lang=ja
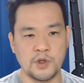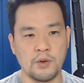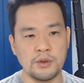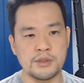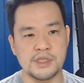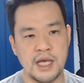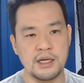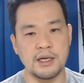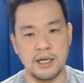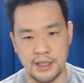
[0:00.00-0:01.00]
この
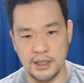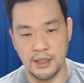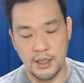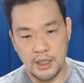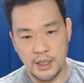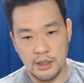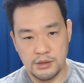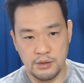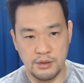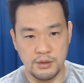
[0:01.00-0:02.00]
3回、
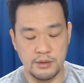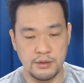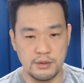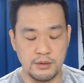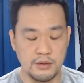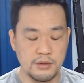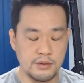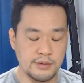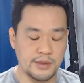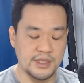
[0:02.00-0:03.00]
その、
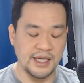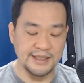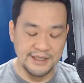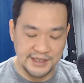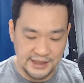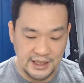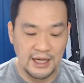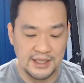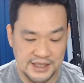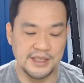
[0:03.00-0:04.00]
激震が
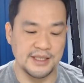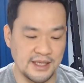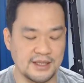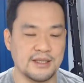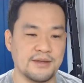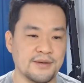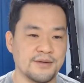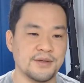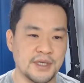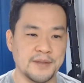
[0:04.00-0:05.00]
走ったっていう
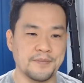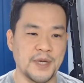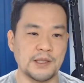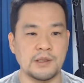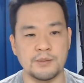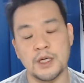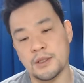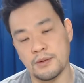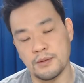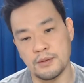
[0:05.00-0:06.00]
風にパットナムは
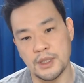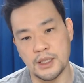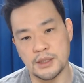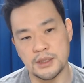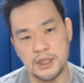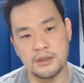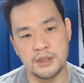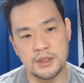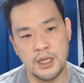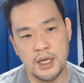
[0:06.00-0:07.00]
表現してるんで
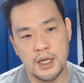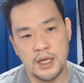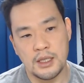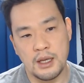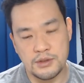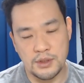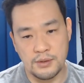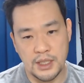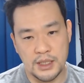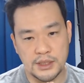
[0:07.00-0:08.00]
す。で、そ
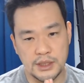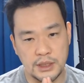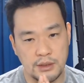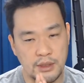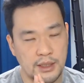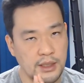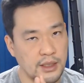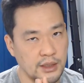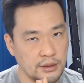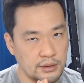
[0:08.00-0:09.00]
の激震っていうのは何
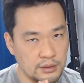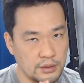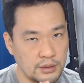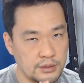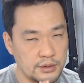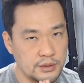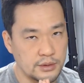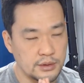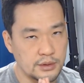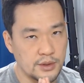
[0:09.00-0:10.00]
かというと、
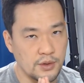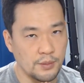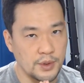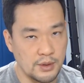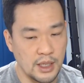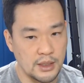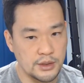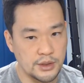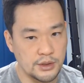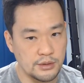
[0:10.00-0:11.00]
人々が
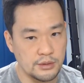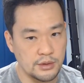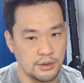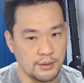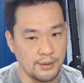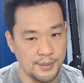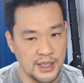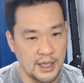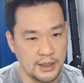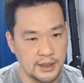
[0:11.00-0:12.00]
宗教を
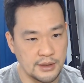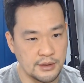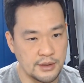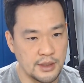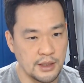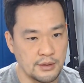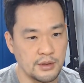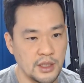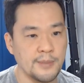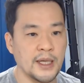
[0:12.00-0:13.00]
見限るってい
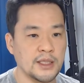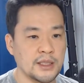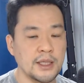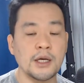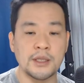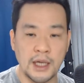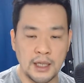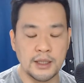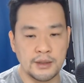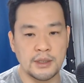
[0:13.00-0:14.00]
う今に至る流
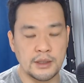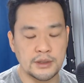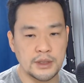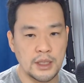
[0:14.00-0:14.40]
れっていうのがあるんです。